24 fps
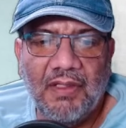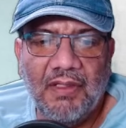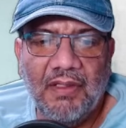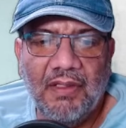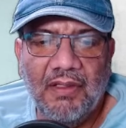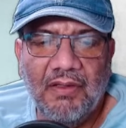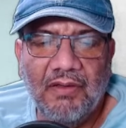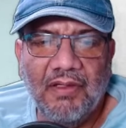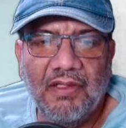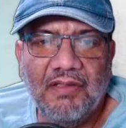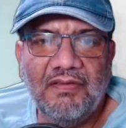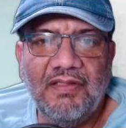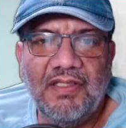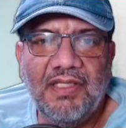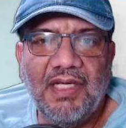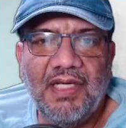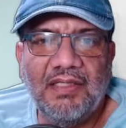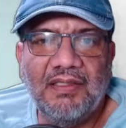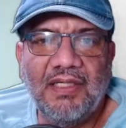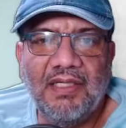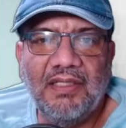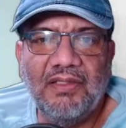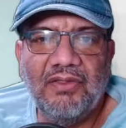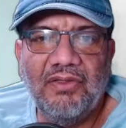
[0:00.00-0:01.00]
Ahora sí ya
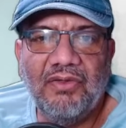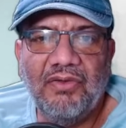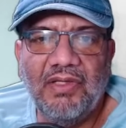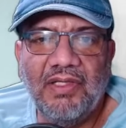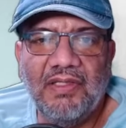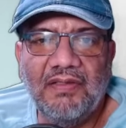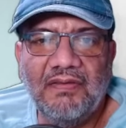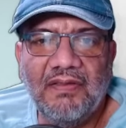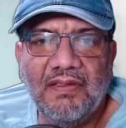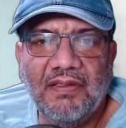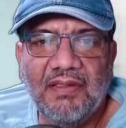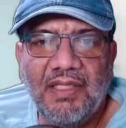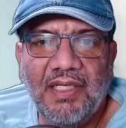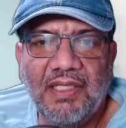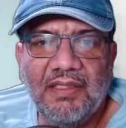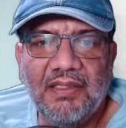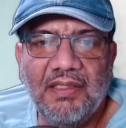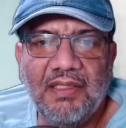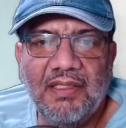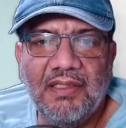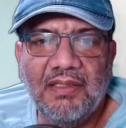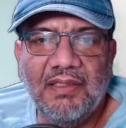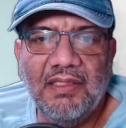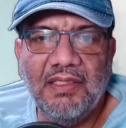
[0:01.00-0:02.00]
están todos en
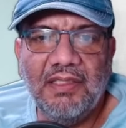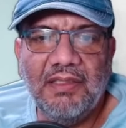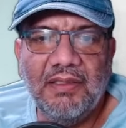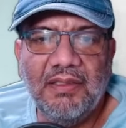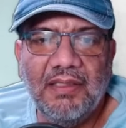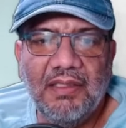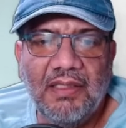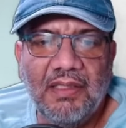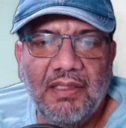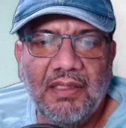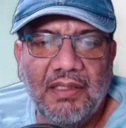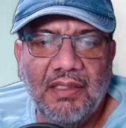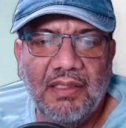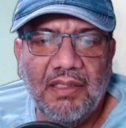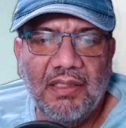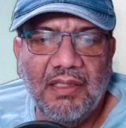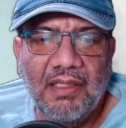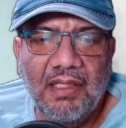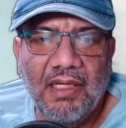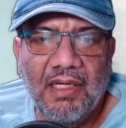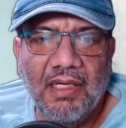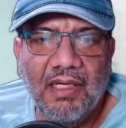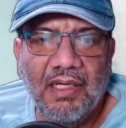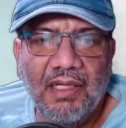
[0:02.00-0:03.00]
70 y
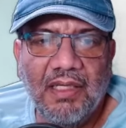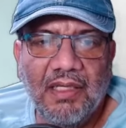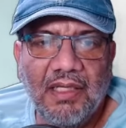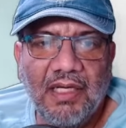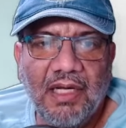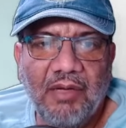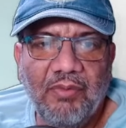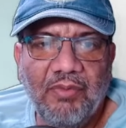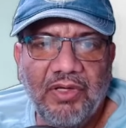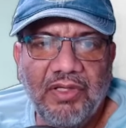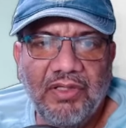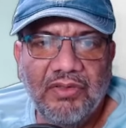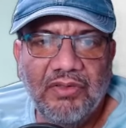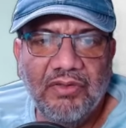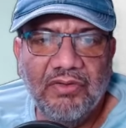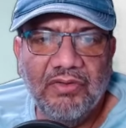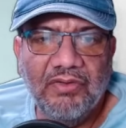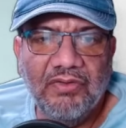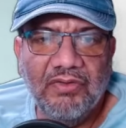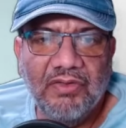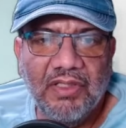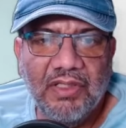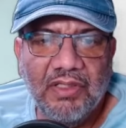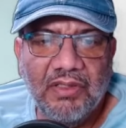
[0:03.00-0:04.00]
arrancamos
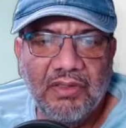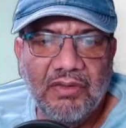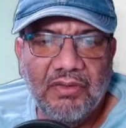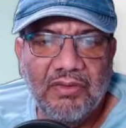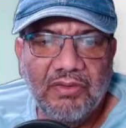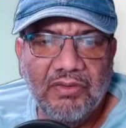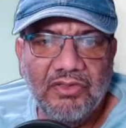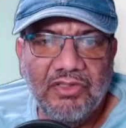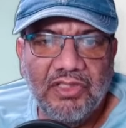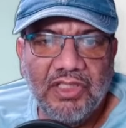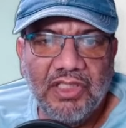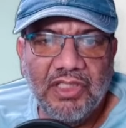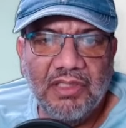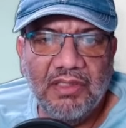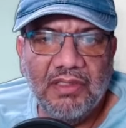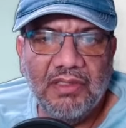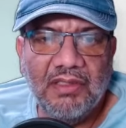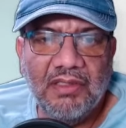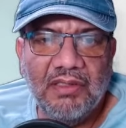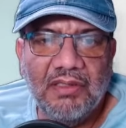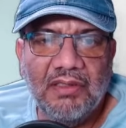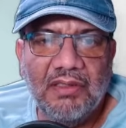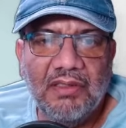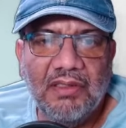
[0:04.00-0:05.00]
entonces
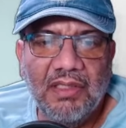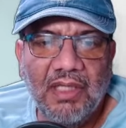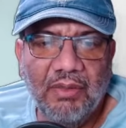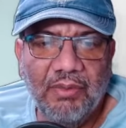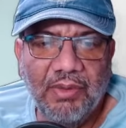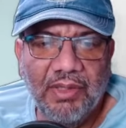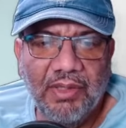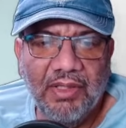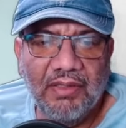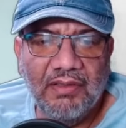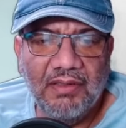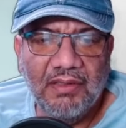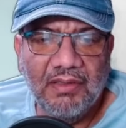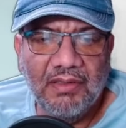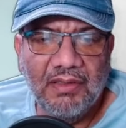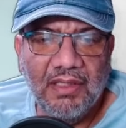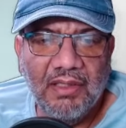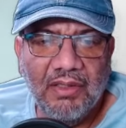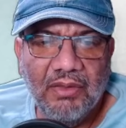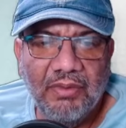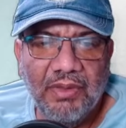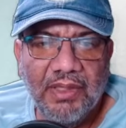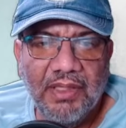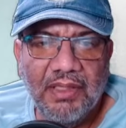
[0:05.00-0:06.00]
80. Ah, bueno, este está
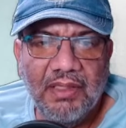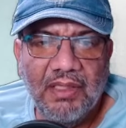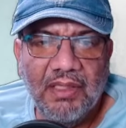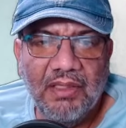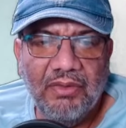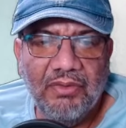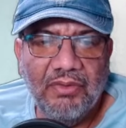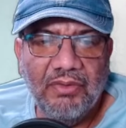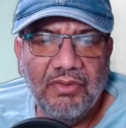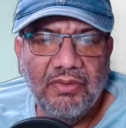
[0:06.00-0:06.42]
en 91.